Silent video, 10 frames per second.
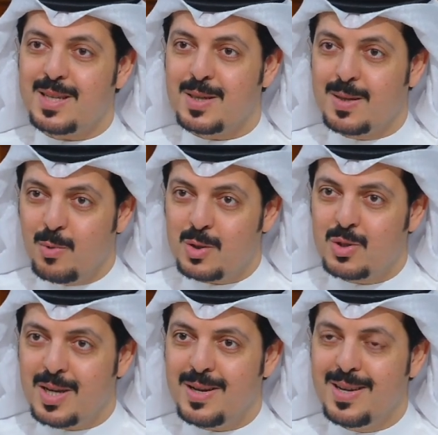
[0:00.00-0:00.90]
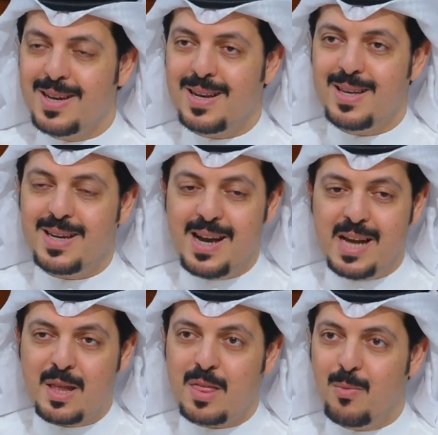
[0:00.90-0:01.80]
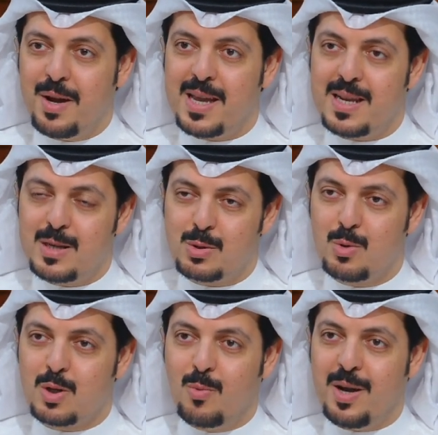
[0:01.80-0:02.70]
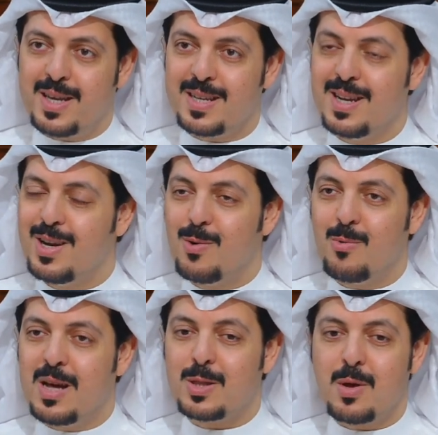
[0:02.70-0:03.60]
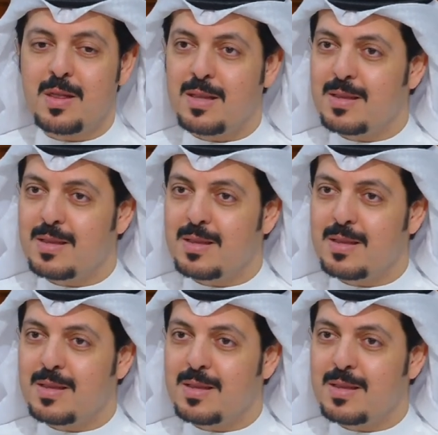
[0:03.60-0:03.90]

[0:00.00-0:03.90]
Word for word: نقدك موجه لحدث معين لسلوك السلوك. معين واذكر اذا